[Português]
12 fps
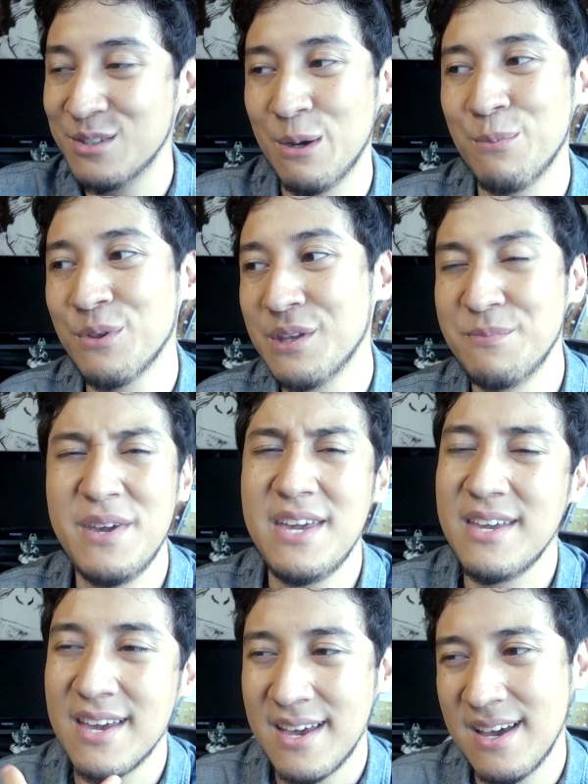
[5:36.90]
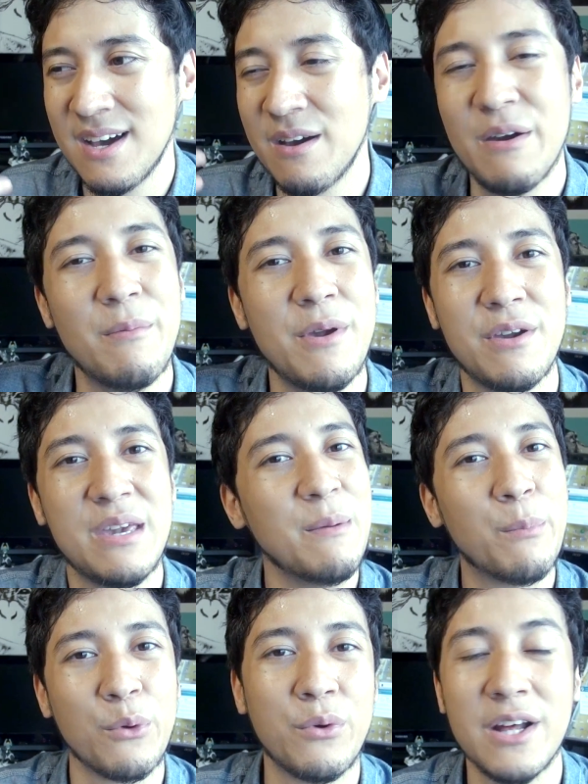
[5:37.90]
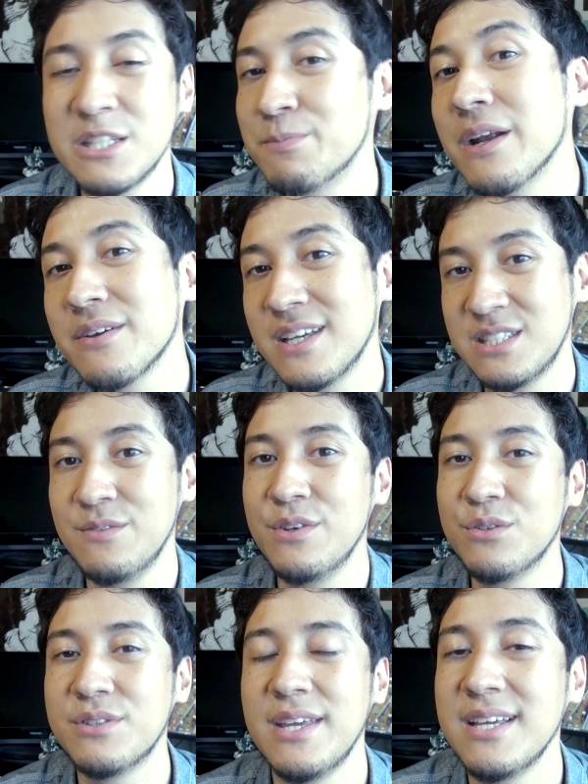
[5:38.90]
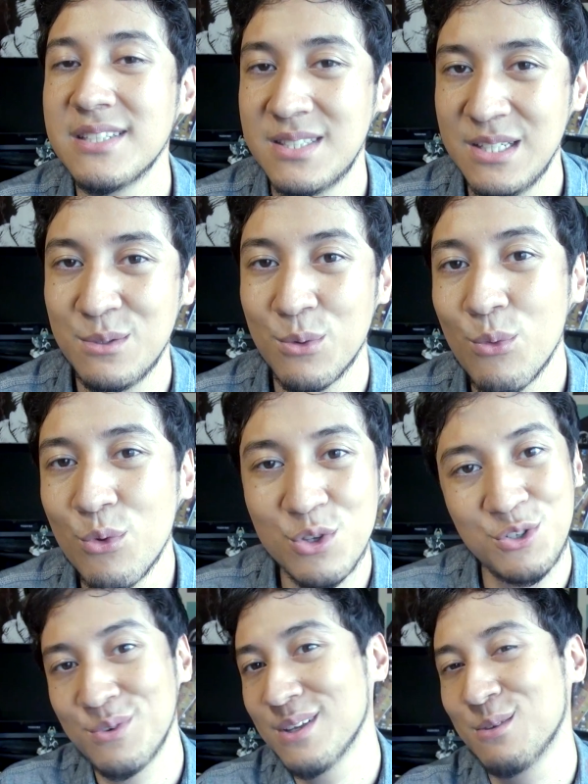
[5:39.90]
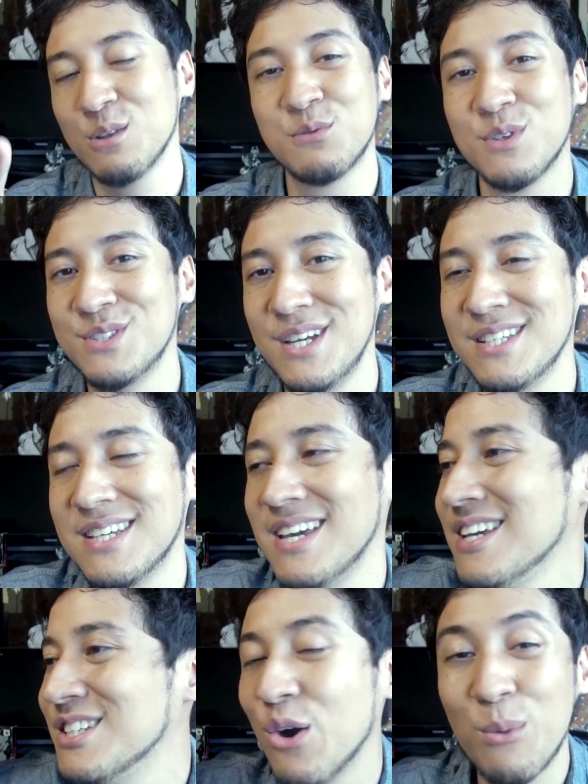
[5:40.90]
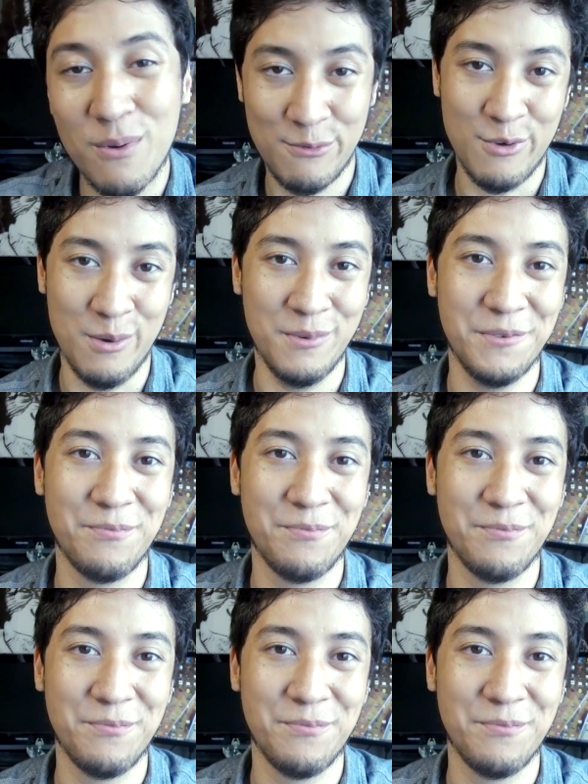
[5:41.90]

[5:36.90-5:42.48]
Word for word: Japão também, uh, meio que procurando. Espero que esse vídeo tenha sido útil a todos vocês aí, de alguma forma.